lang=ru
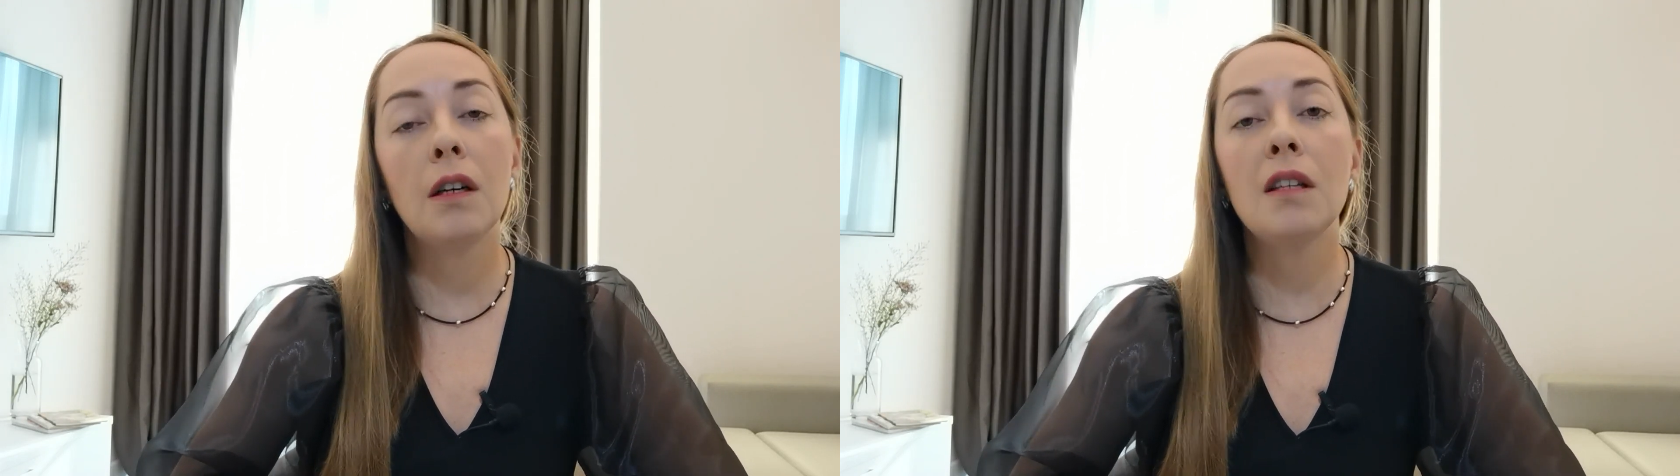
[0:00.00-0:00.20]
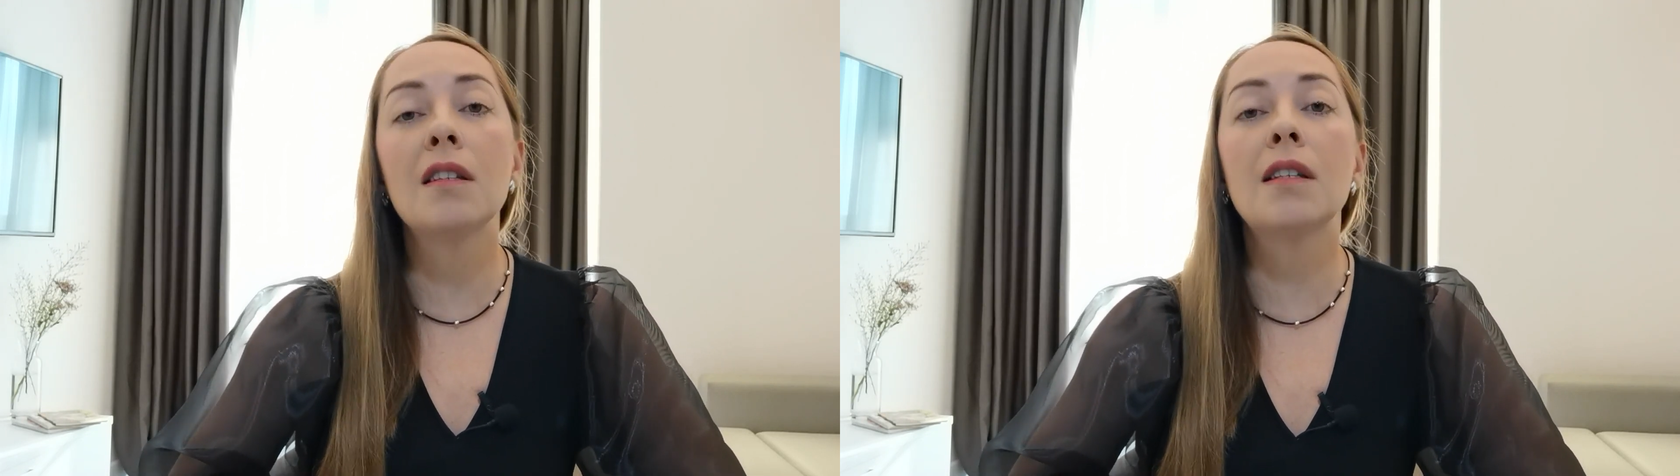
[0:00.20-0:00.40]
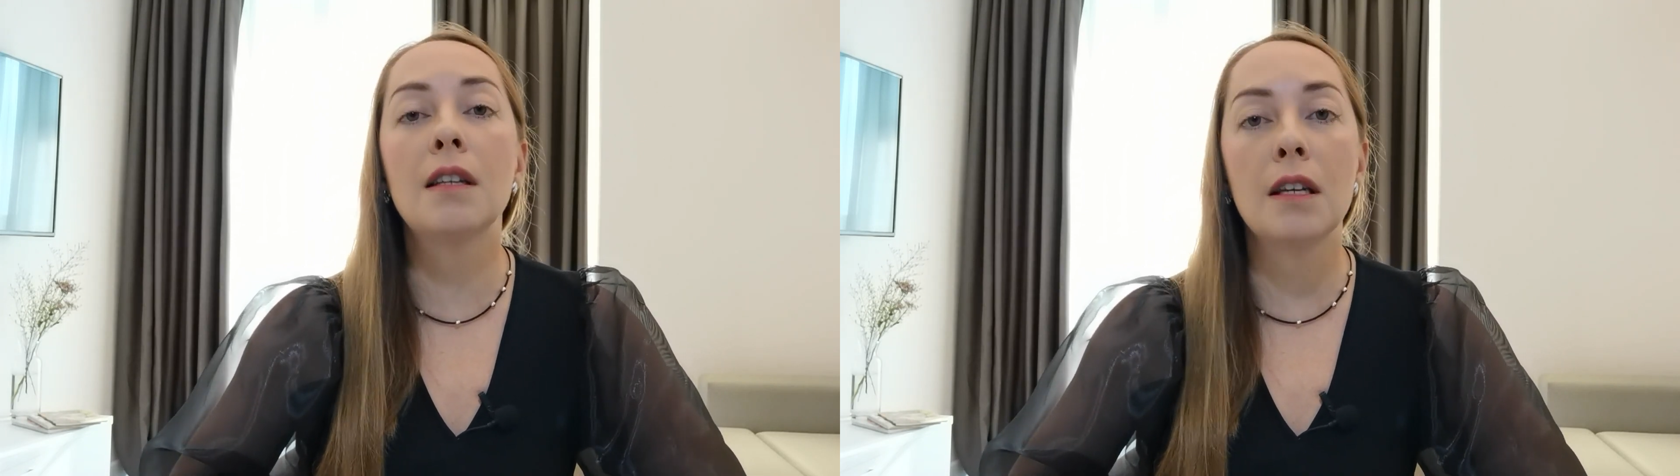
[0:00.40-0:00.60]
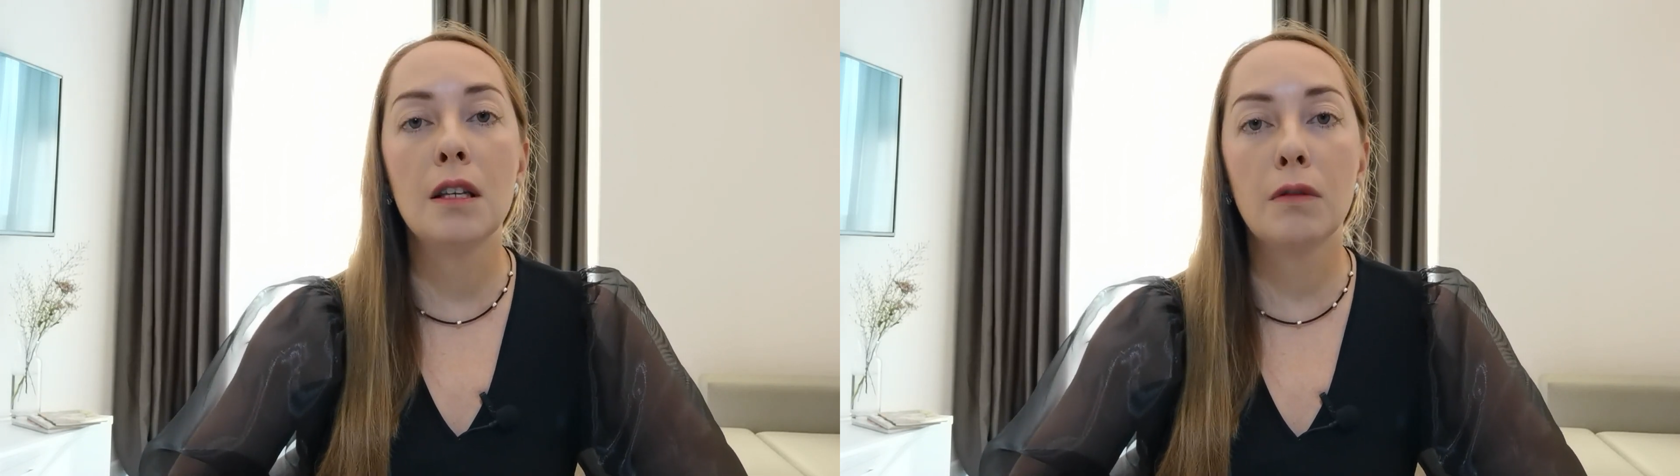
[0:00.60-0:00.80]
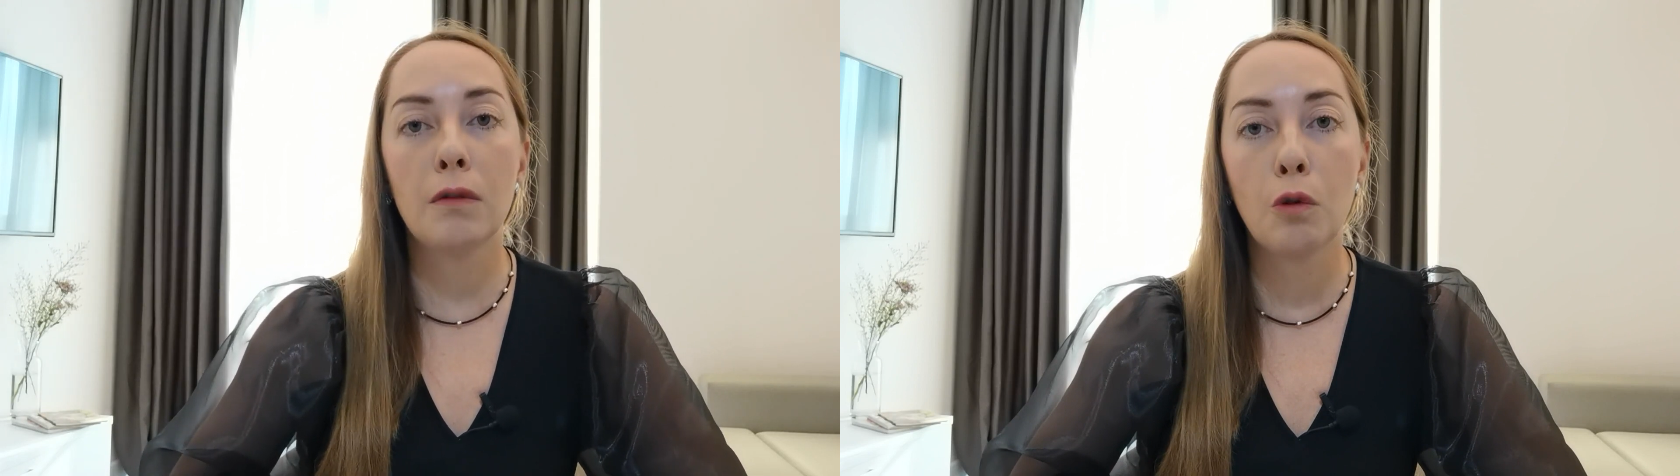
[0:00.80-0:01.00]
кризис
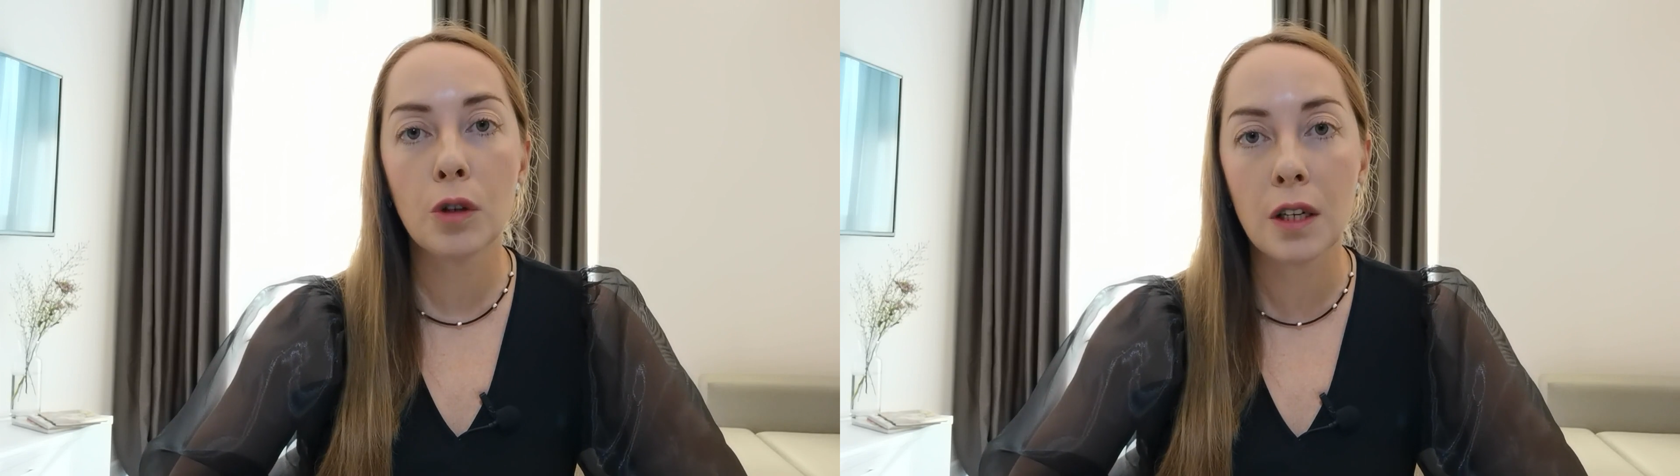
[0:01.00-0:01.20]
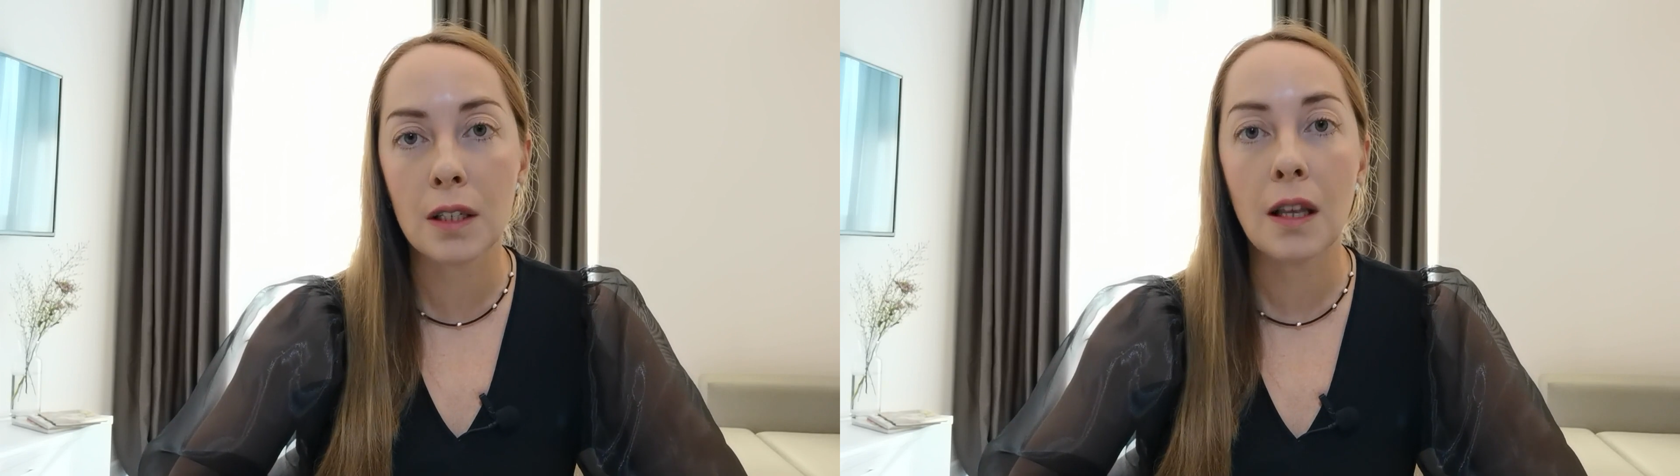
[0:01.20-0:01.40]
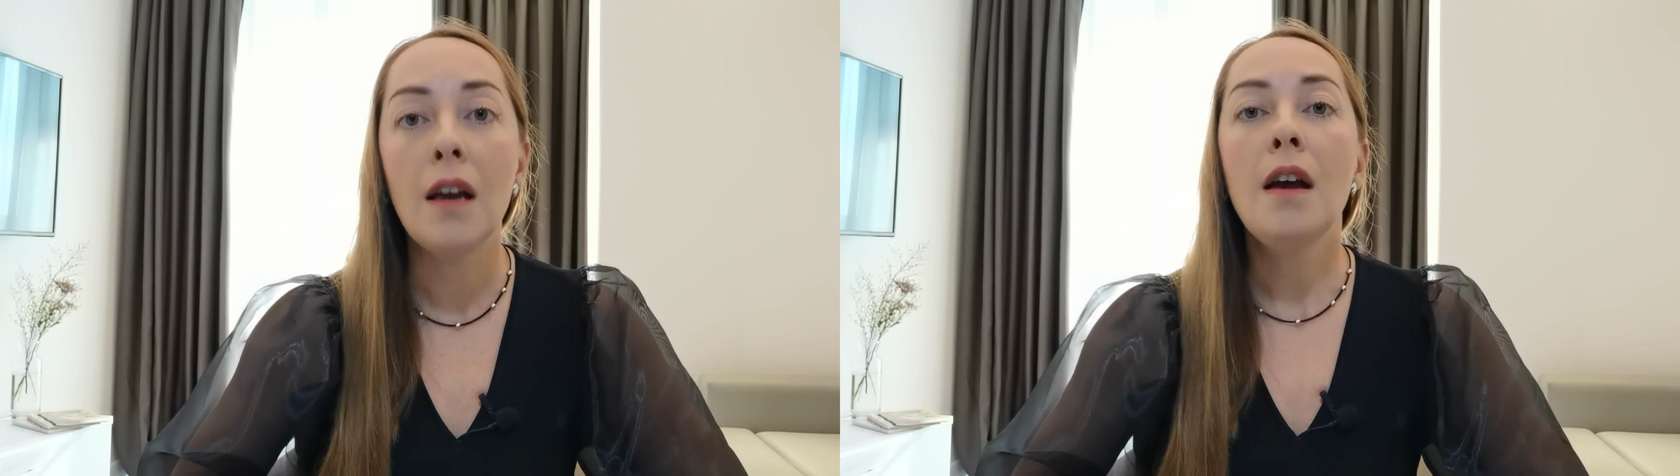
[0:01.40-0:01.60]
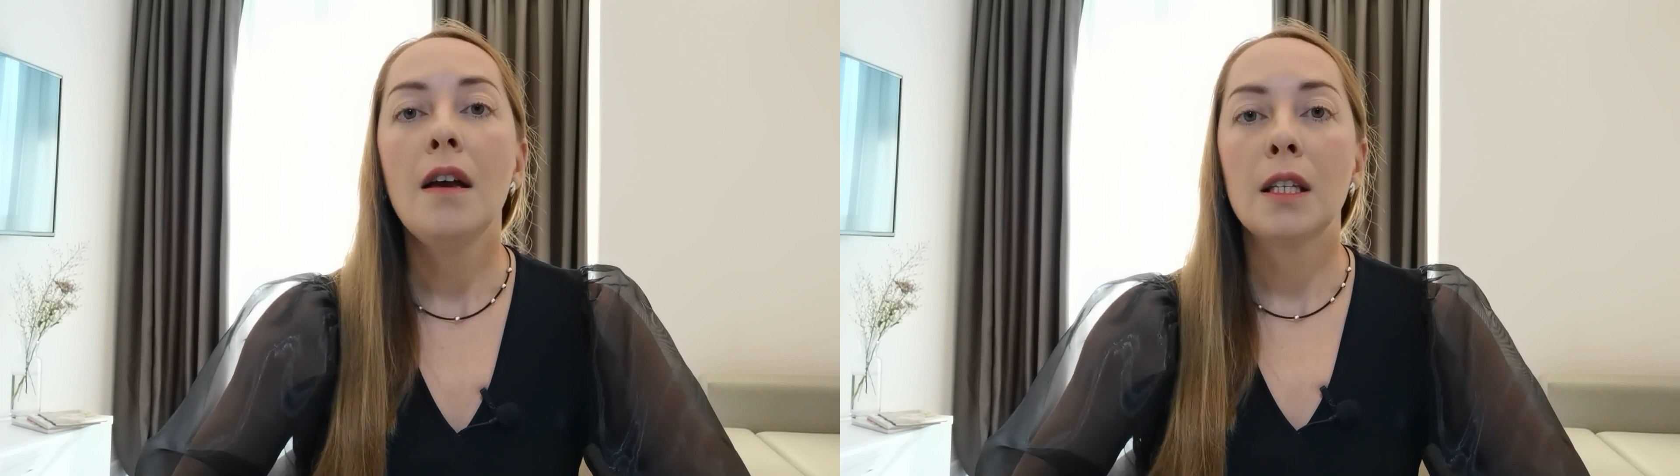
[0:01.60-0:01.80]
среднего возраста